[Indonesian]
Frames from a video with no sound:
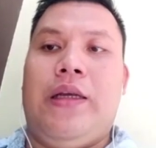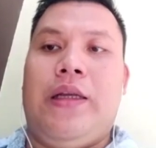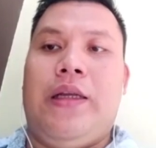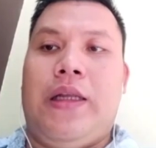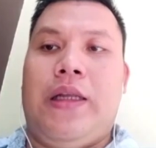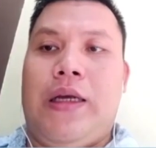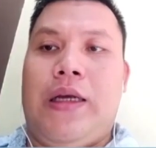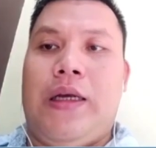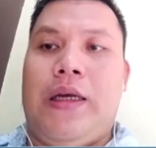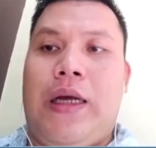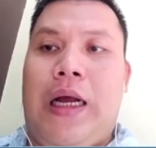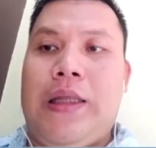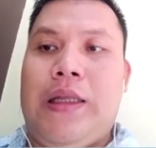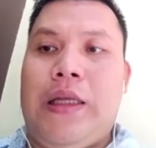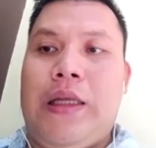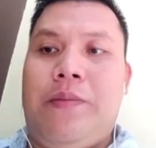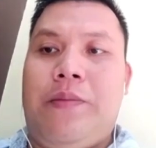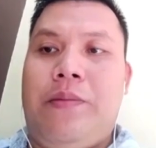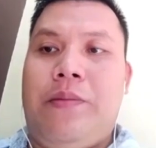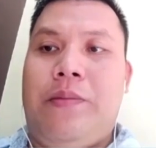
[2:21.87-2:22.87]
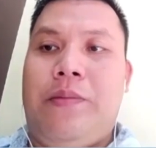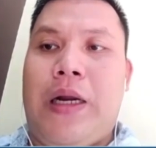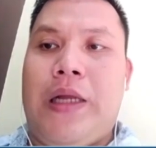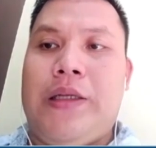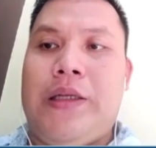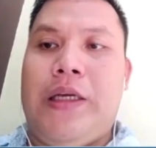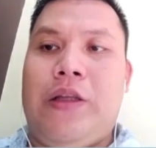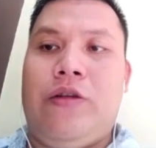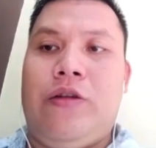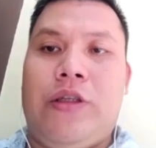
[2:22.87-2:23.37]
Nah, adat
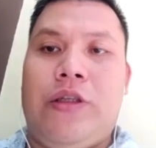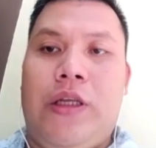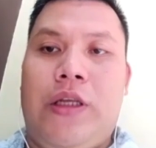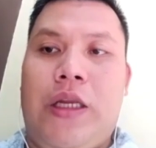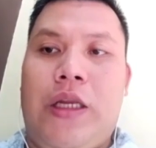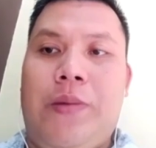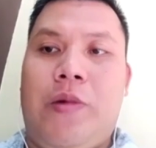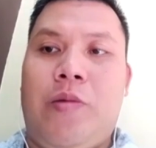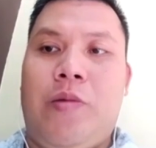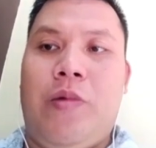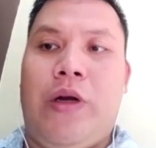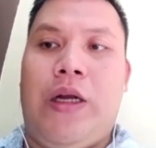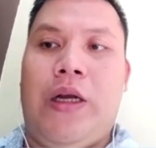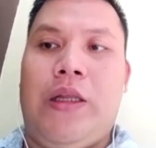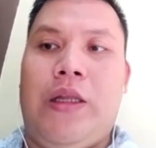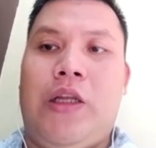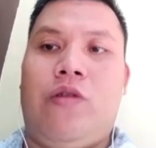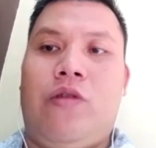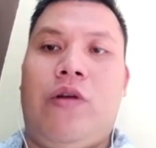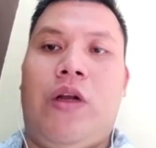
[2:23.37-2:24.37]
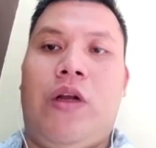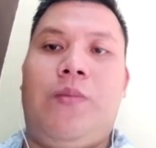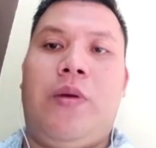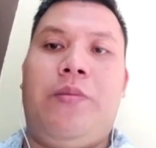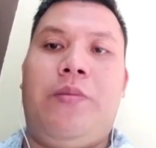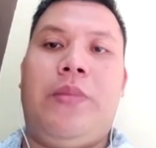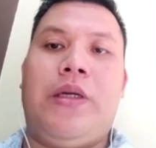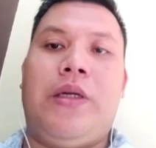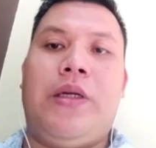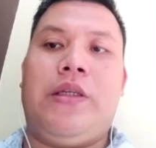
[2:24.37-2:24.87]
Paraja itu sendiri merupakan ritual
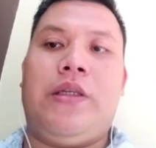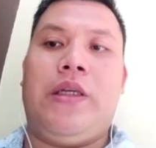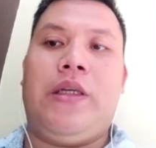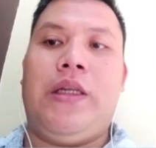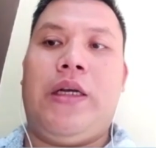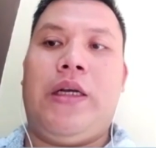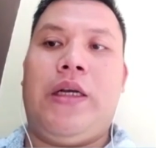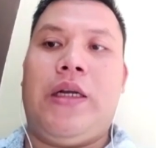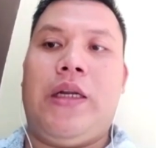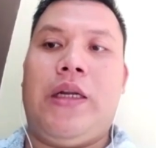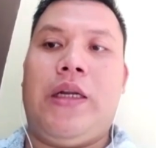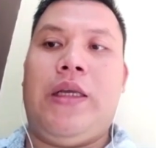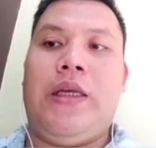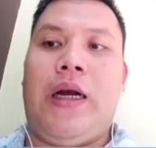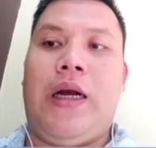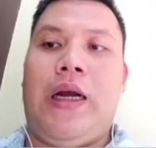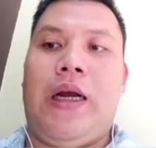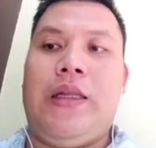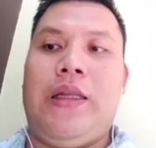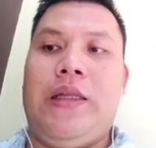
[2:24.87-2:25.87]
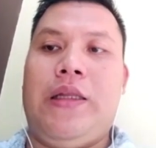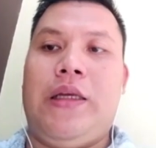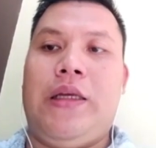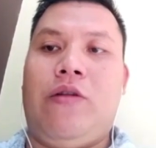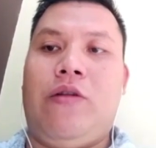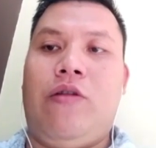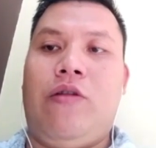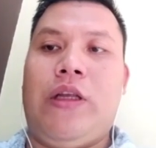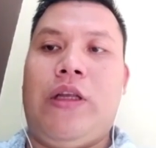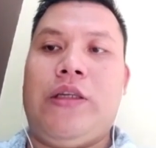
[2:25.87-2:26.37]
pembersih negeri yang ada di
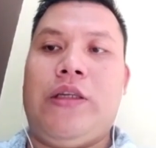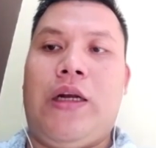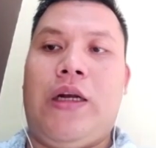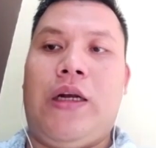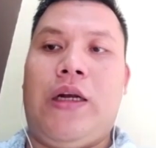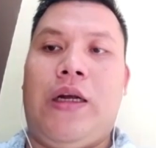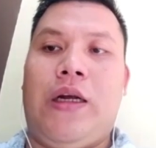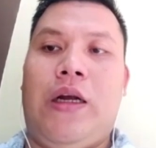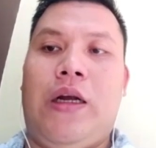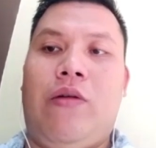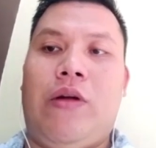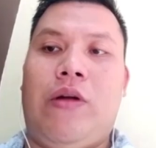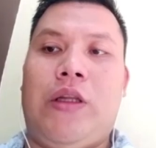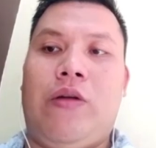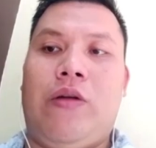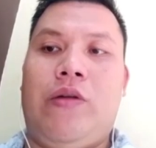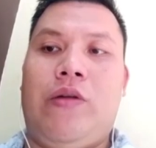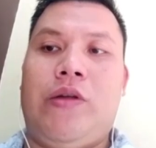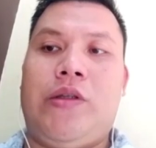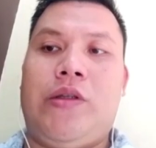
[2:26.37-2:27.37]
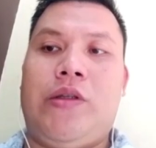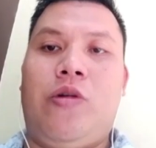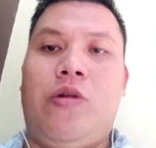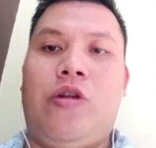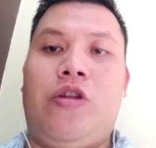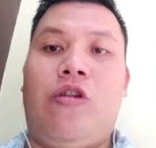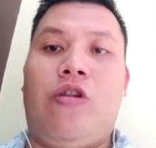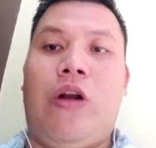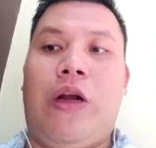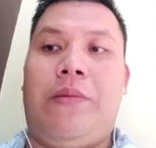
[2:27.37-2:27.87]
kota Sanggau atau disebut
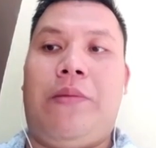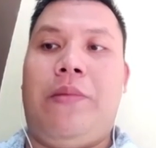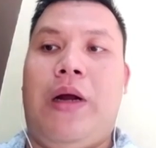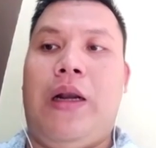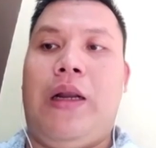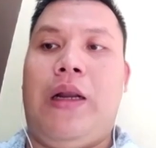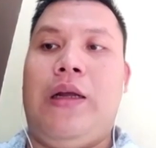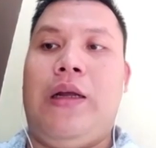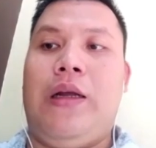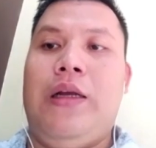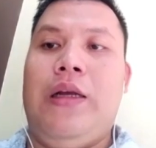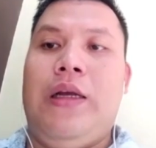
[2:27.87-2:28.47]
Tolak Bala.